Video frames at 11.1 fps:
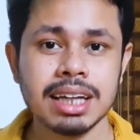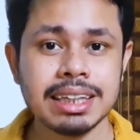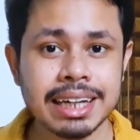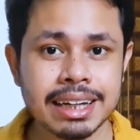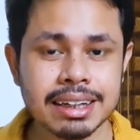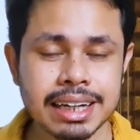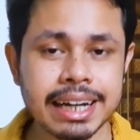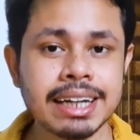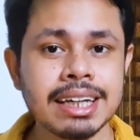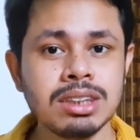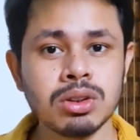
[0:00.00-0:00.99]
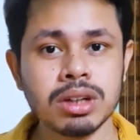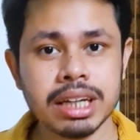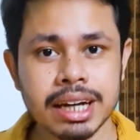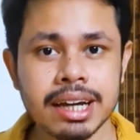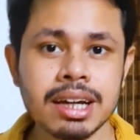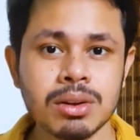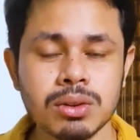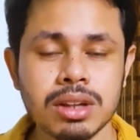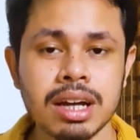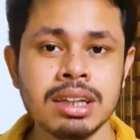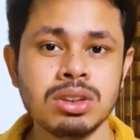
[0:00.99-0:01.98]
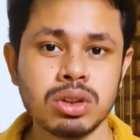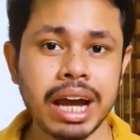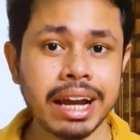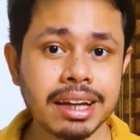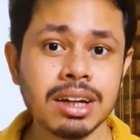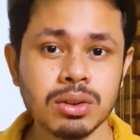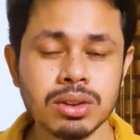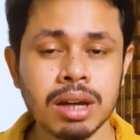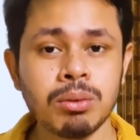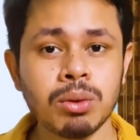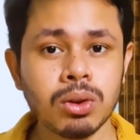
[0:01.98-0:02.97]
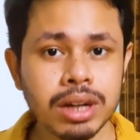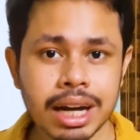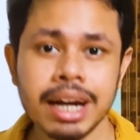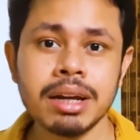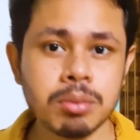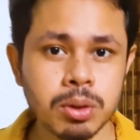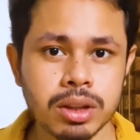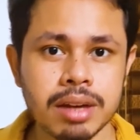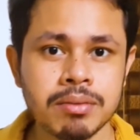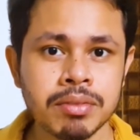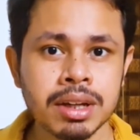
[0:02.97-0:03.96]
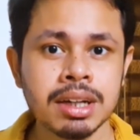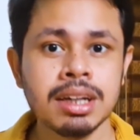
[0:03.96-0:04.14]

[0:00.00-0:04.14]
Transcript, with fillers: ये गेट की जो ए आई आर होता है जो रैंकिंग होता है वो तो रिलेटिव होता है